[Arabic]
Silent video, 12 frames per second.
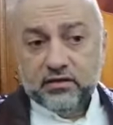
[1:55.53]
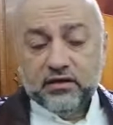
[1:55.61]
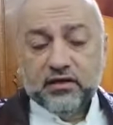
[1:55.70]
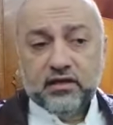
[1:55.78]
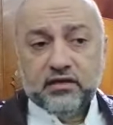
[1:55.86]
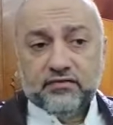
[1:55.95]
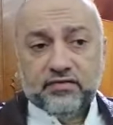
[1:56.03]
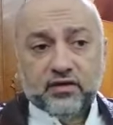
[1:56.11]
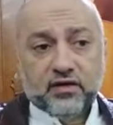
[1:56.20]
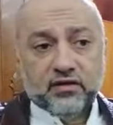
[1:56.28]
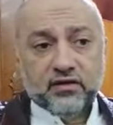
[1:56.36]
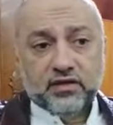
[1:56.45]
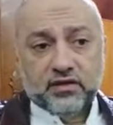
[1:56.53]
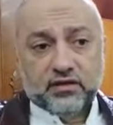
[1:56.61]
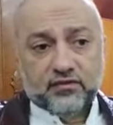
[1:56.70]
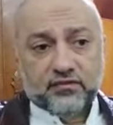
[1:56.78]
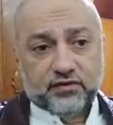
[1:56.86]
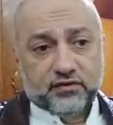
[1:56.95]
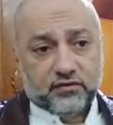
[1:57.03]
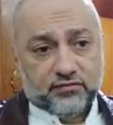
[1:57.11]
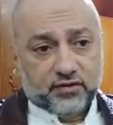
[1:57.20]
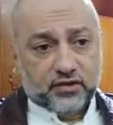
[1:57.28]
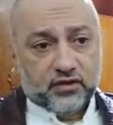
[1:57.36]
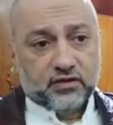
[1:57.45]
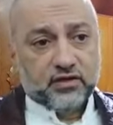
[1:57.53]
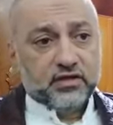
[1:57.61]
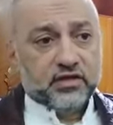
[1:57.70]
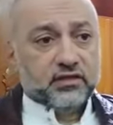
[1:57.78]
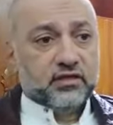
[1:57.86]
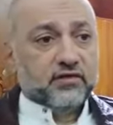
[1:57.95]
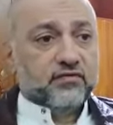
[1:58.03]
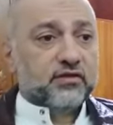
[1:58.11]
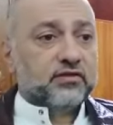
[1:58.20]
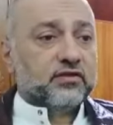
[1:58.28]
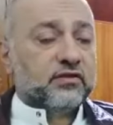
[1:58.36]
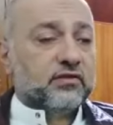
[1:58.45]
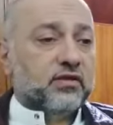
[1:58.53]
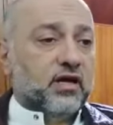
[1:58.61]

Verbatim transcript: لذلك في قضية الفطر في قضية الفطر